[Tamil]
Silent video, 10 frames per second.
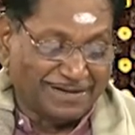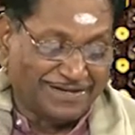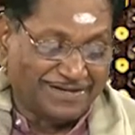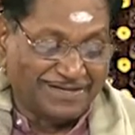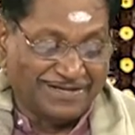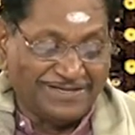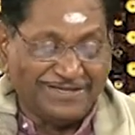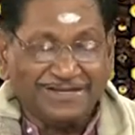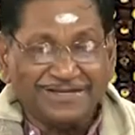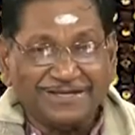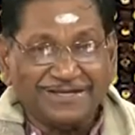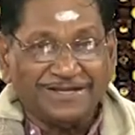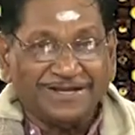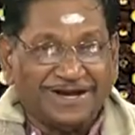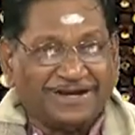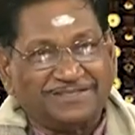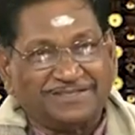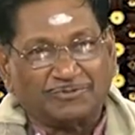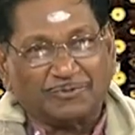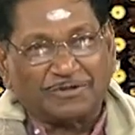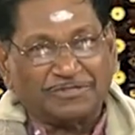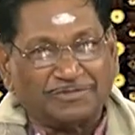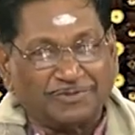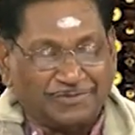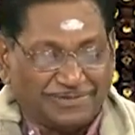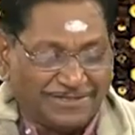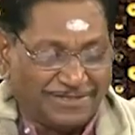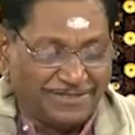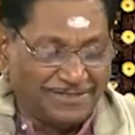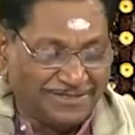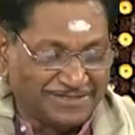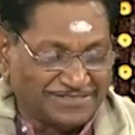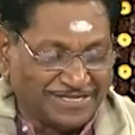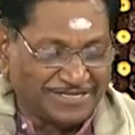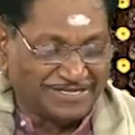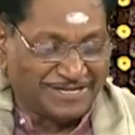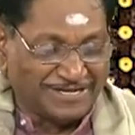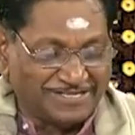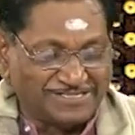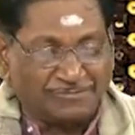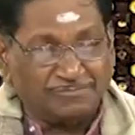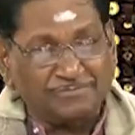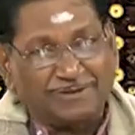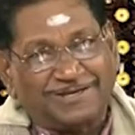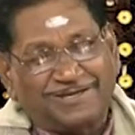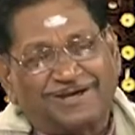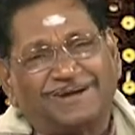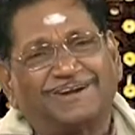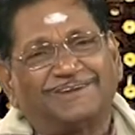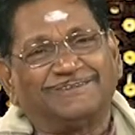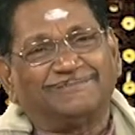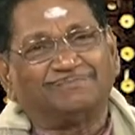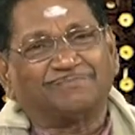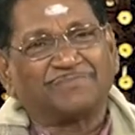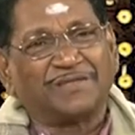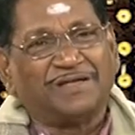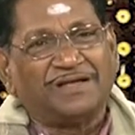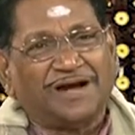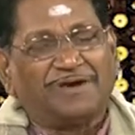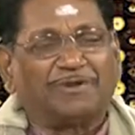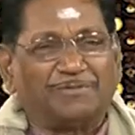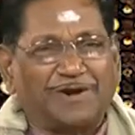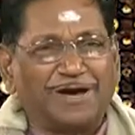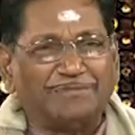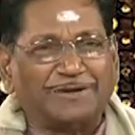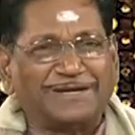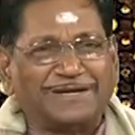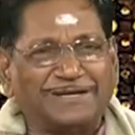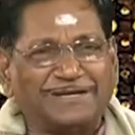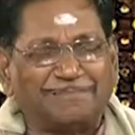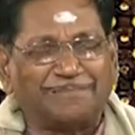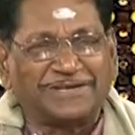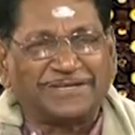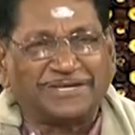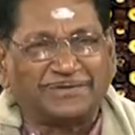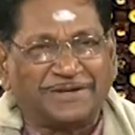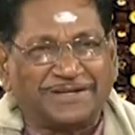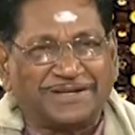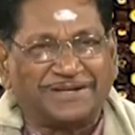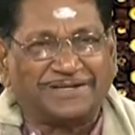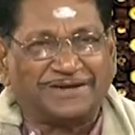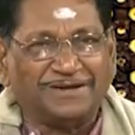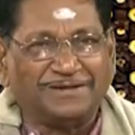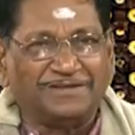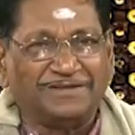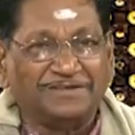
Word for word: மங்களை அடுத்து தொடர்ந்து வருவது செங்கலசம் முளையாள் அவளுடைய மார்பகங்கள் எப்படி இருக்கும் என்று கேட்டால்